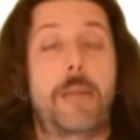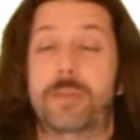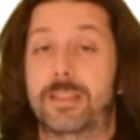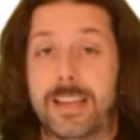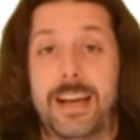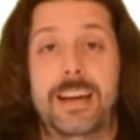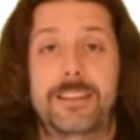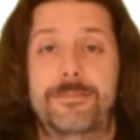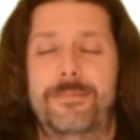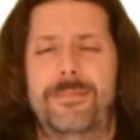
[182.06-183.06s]
e
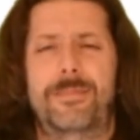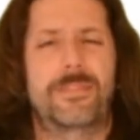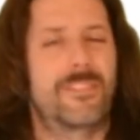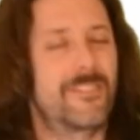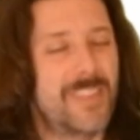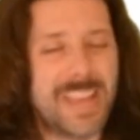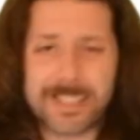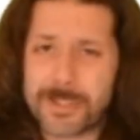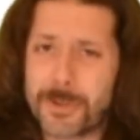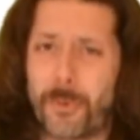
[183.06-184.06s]
praticare, vi
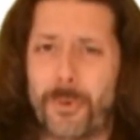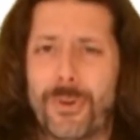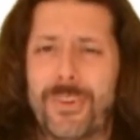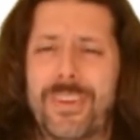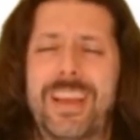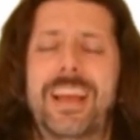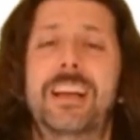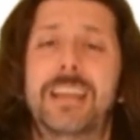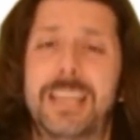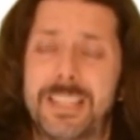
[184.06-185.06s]
assicuro
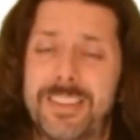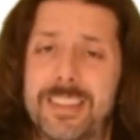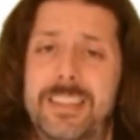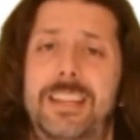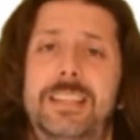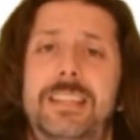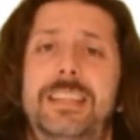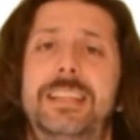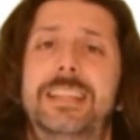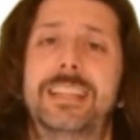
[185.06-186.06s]
che
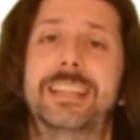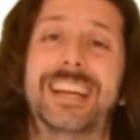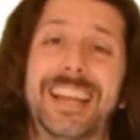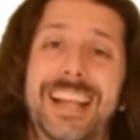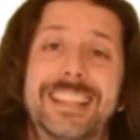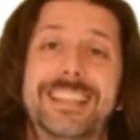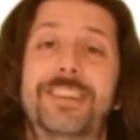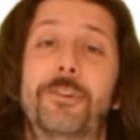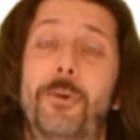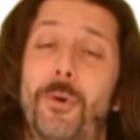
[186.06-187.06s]
diventerete dei
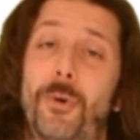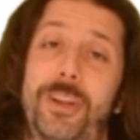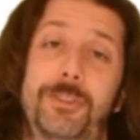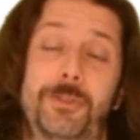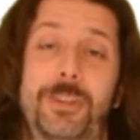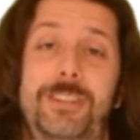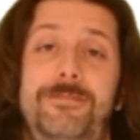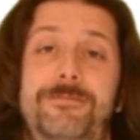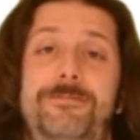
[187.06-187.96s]
grandi oratori.